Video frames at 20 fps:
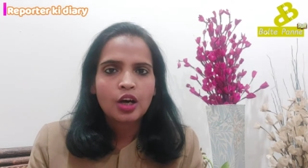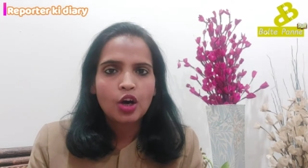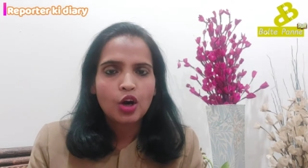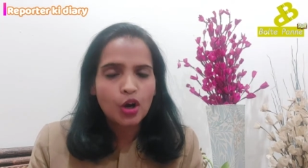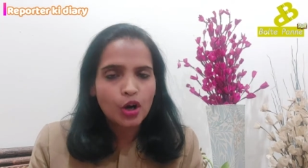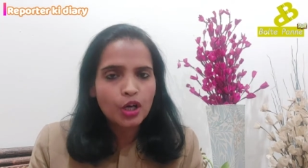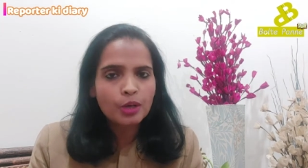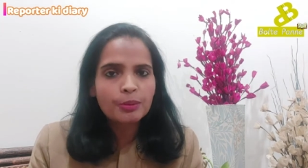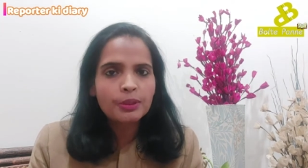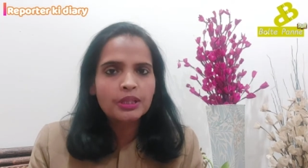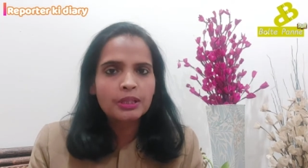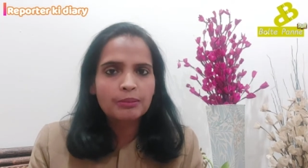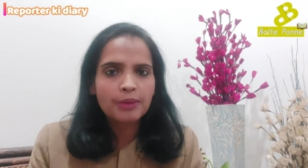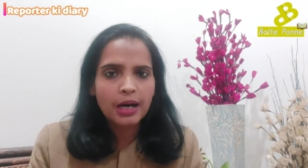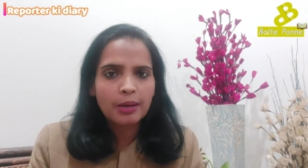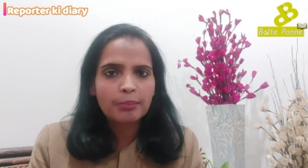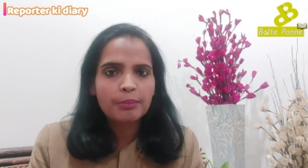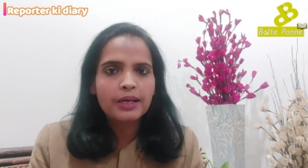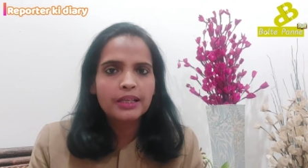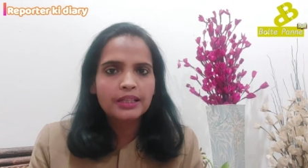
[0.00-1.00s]
और भी
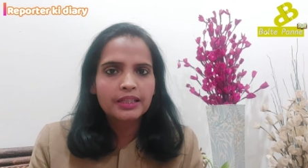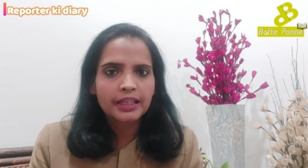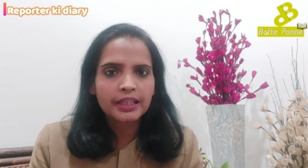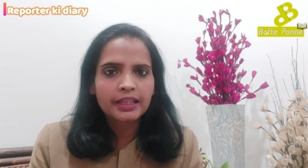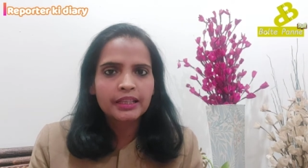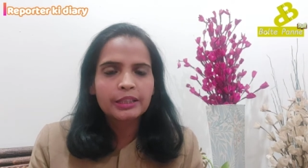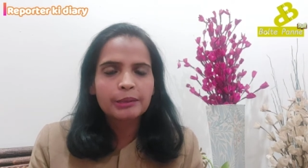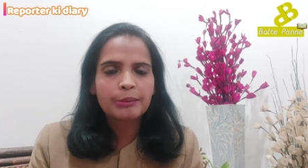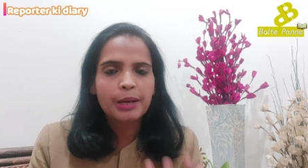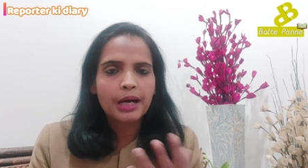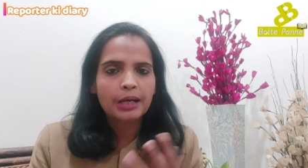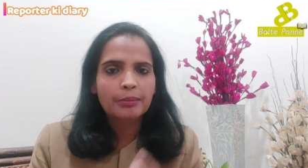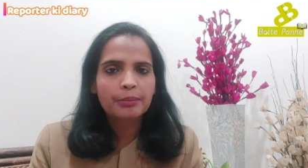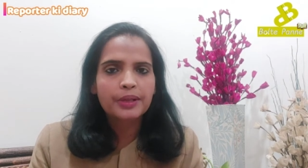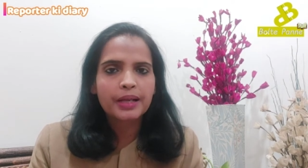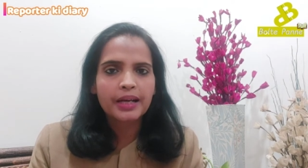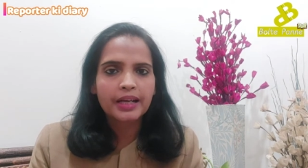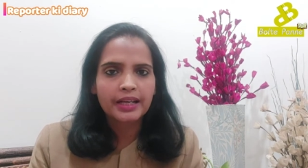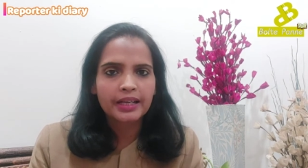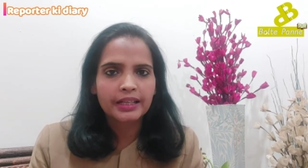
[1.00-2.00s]
तमाम बातें दिमाग
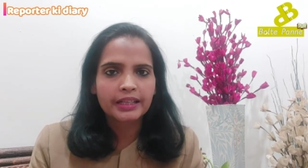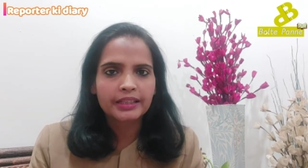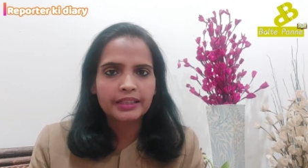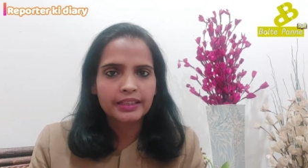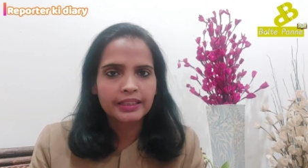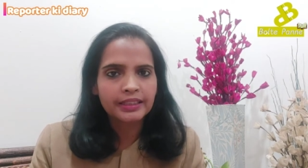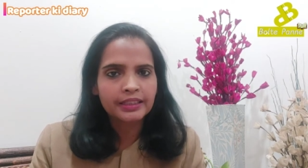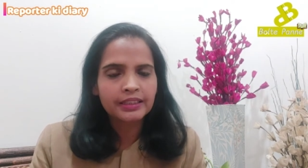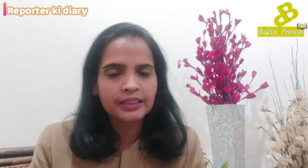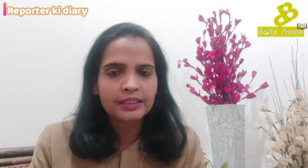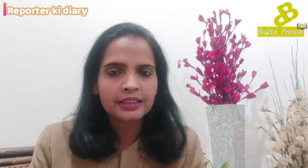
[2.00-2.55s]
में आ रही थी